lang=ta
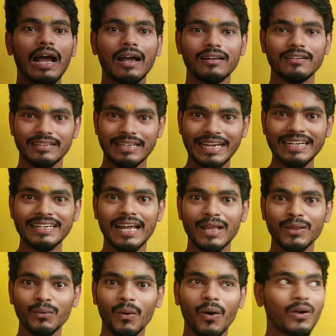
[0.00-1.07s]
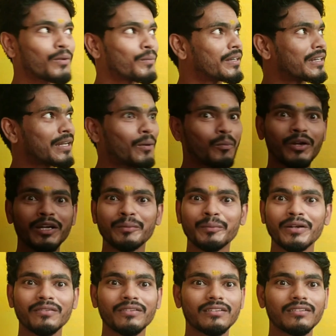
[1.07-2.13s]
அது லைட் அதுவும் ஆட்டோமேட்டிக்காக போயிட்டு
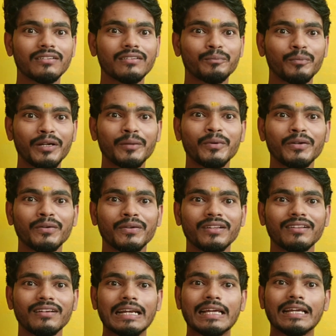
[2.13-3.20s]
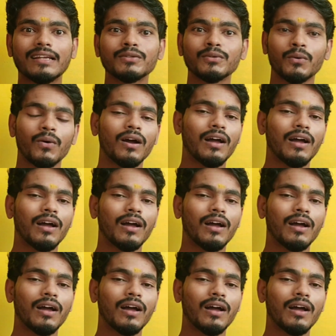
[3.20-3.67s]
போயிட்டு போயிட்டு போயிட்டு வருதுன்னு நினைக்கிறேன் ஸோ